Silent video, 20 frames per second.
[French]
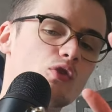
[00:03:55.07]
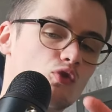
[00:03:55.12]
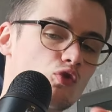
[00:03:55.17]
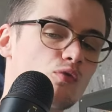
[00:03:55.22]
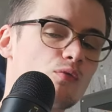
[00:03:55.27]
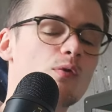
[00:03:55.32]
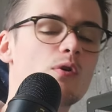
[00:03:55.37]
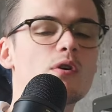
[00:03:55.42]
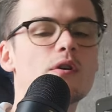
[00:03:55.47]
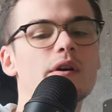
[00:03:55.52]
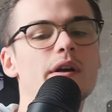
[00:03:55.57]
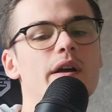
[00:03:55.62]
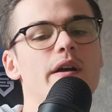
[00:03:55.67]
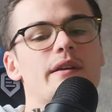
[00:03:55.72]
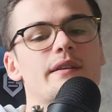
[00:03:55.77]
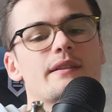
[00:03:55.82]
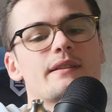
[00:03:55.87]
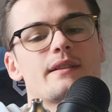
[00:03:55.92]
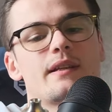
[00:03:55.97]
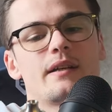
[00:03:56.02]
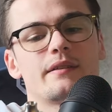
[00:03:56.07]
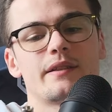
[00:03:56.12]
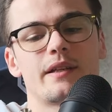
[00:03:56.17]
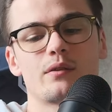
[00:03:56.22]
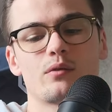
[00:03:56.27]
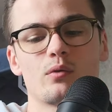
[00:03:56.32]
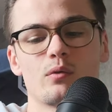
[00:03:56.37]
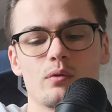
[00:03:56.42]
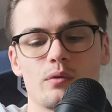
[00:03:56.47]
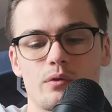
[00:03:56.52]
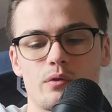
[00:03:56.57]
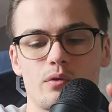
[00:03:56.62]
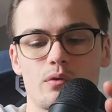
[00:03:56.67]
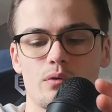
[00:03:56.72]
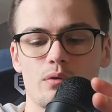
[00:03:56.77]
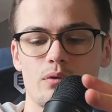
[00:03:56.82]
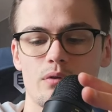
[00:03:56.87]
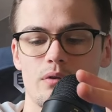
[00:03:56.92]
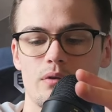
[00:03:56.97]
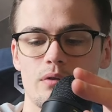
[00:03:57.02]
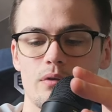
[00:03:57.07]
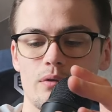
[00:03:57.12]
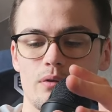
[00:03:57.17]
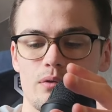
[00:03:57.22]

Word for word: Le Kumo, c'est un ato que